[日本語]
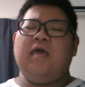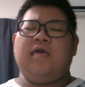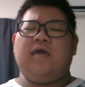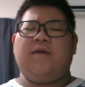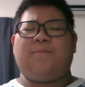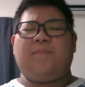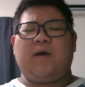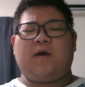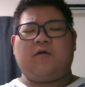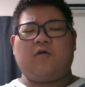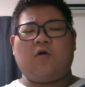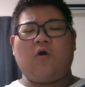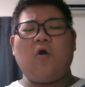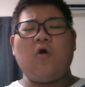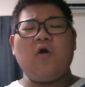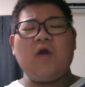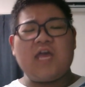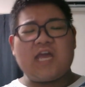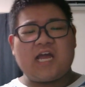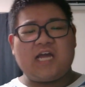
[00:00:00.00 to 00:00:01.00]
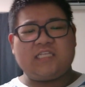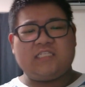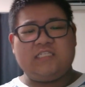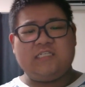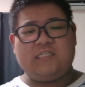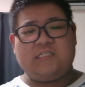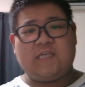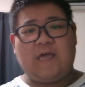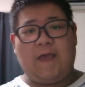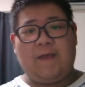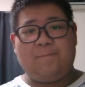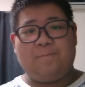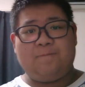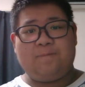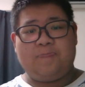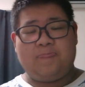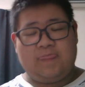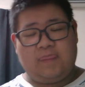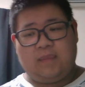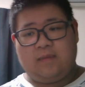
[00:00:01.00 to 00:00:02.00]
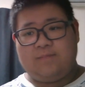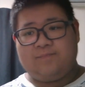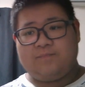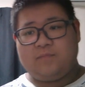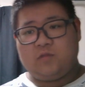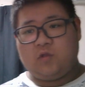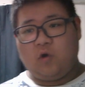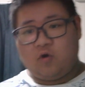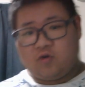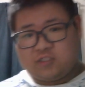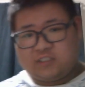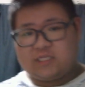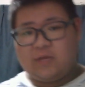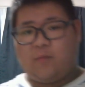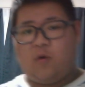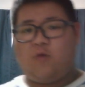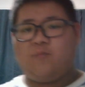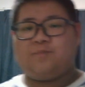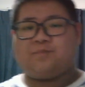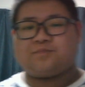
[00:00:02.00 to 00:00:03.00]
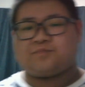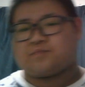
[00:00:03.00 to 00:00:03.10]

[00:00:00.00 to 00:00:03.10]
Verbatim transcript: やっぱ声が小さい。うん。どうしても。